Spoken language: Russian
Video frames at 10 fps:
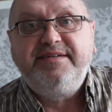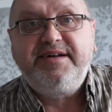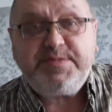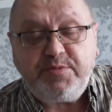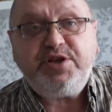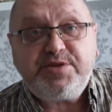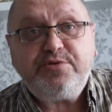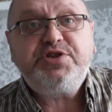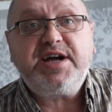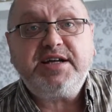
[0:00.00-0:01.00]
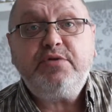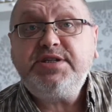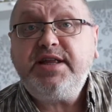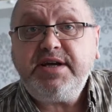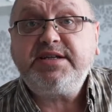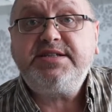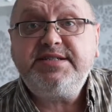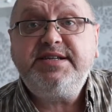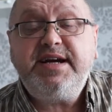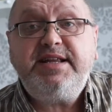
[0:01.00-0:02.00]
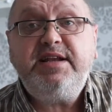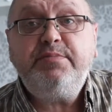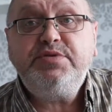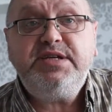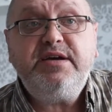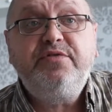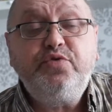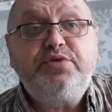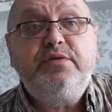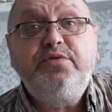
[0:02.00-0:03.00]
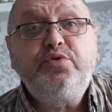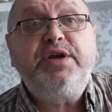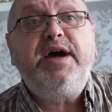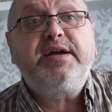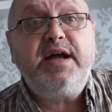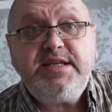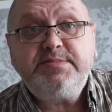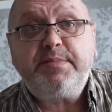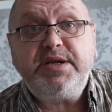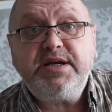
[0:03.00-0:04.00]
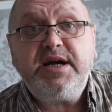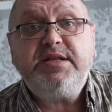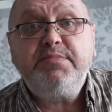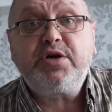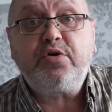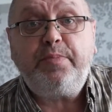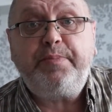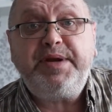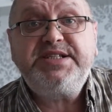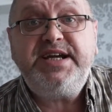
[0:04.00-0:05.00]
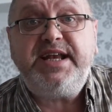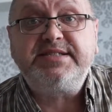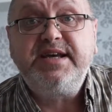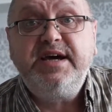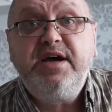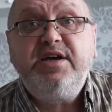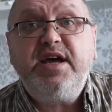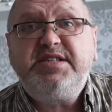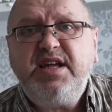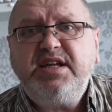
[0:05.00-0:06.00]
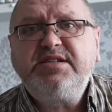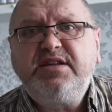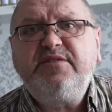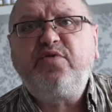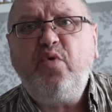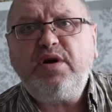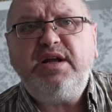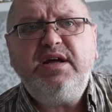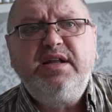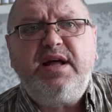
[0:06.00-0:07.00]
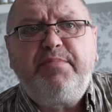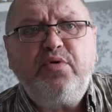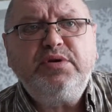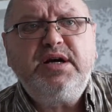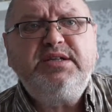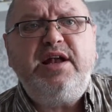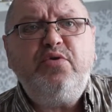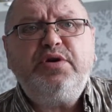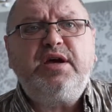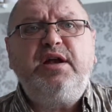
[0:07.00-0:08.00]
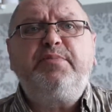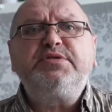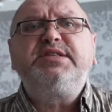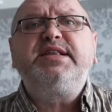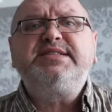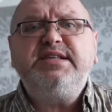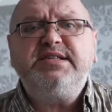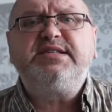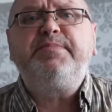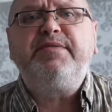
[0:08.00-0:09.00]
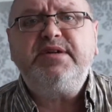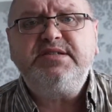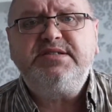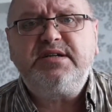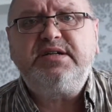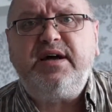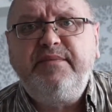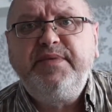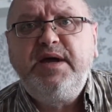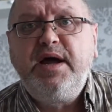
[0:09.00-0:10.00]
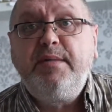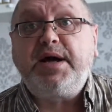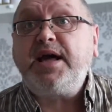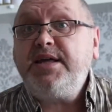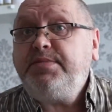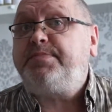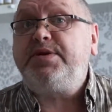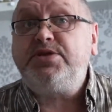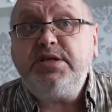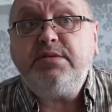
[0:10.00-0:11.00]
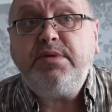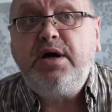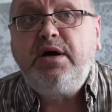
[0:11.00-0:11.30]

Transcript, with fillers: Рассмотрим случай, когда у человека через дыхательные пути внутрь организма проникает микроб-пришелец и оседает где-то в горле, на бронхах, на легких или просто на слизистой поверхности рта. По каким-то причинам